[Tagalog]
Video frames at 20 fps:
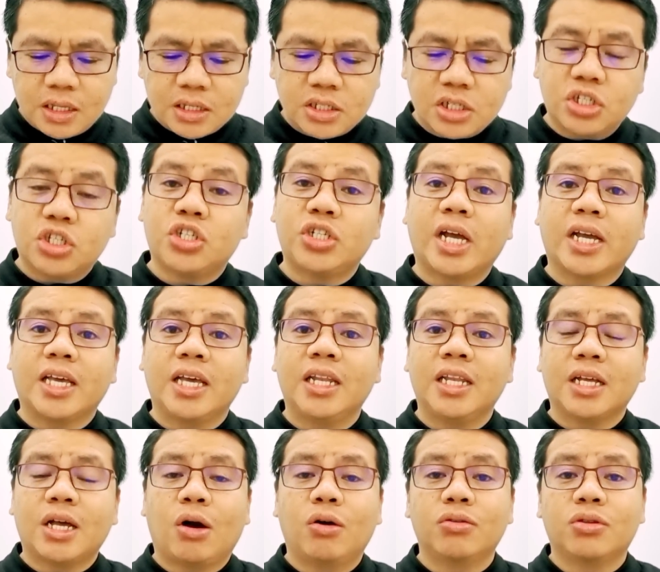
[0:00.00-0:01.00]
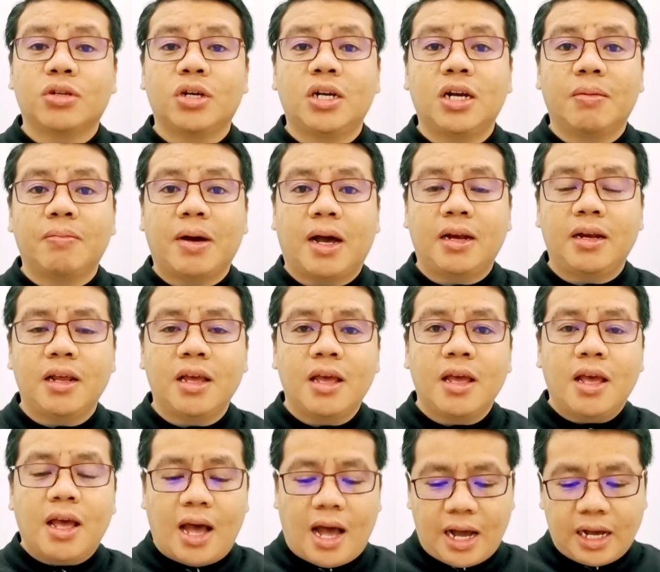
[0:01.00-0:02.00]
Sa check-in counter naman,
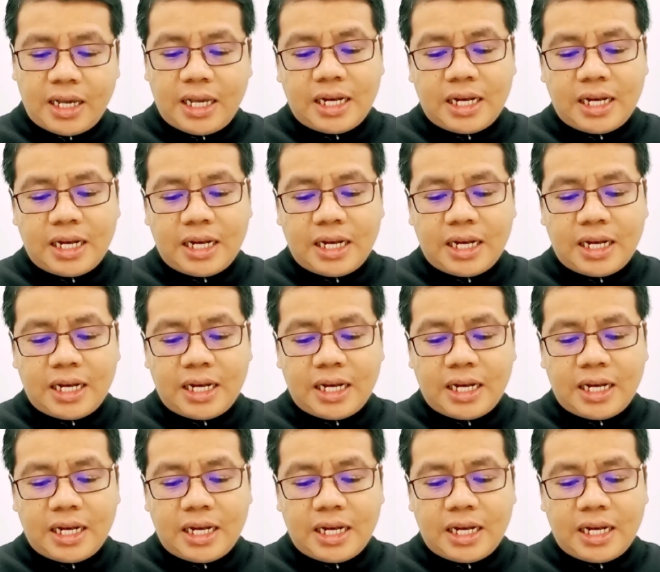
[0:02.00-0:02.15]
ang